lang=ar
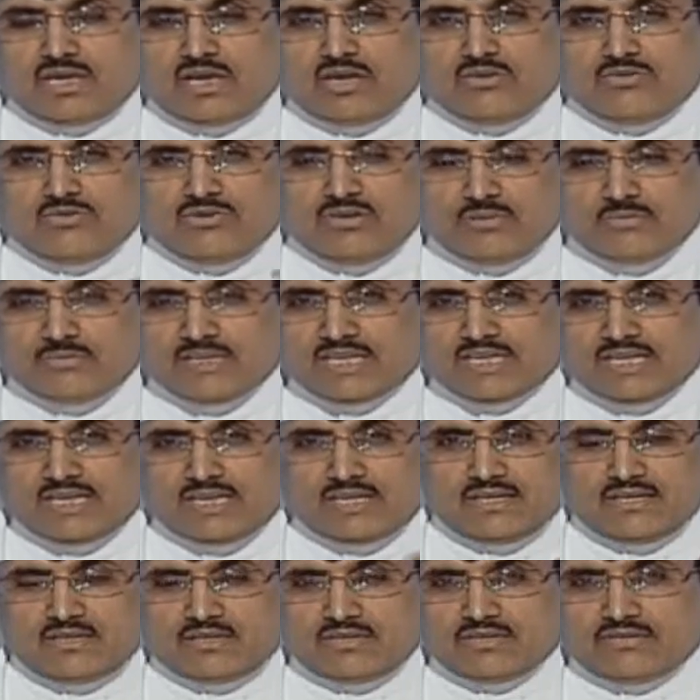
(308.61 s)
أو في
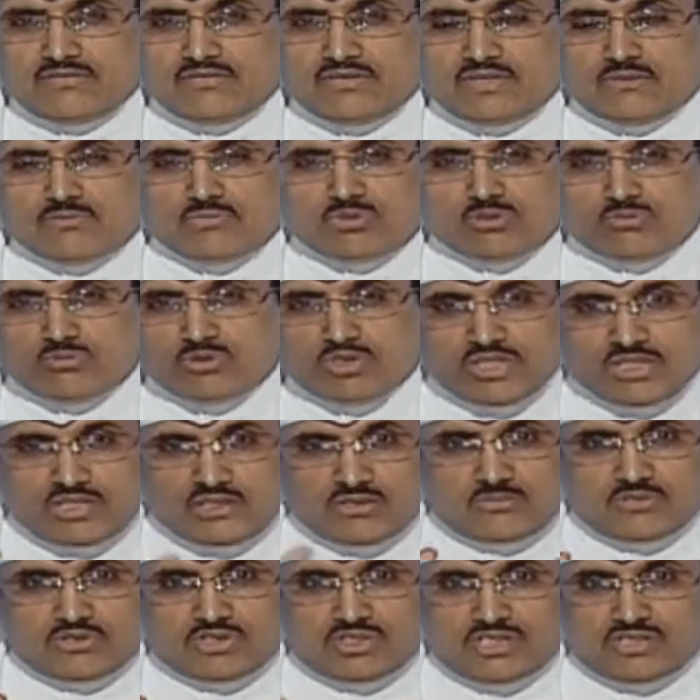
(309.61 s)
المكان اللي فيه مش
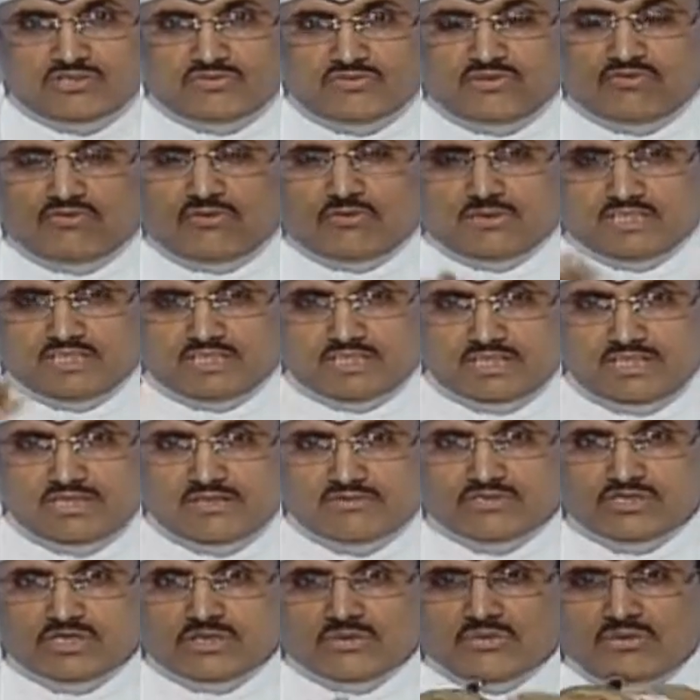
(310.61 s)
مجرد المستشفى في المنطقة
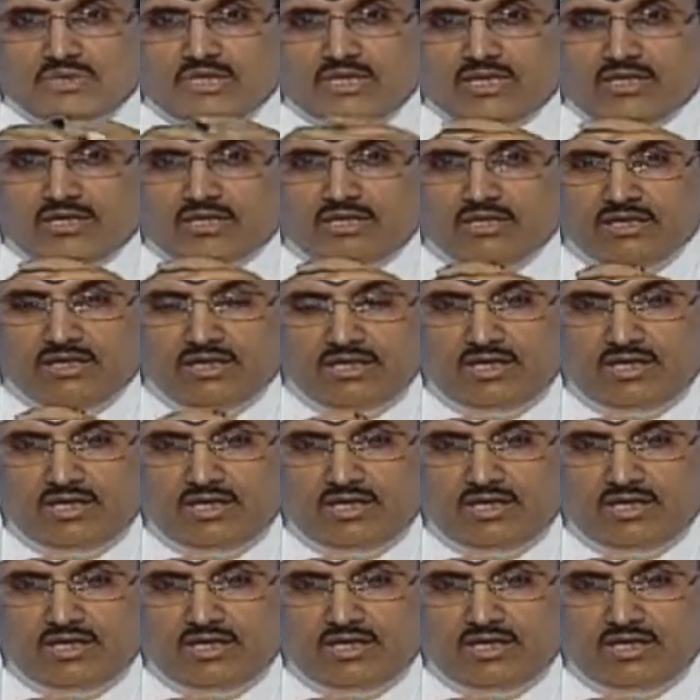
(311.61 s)
نفسها كلها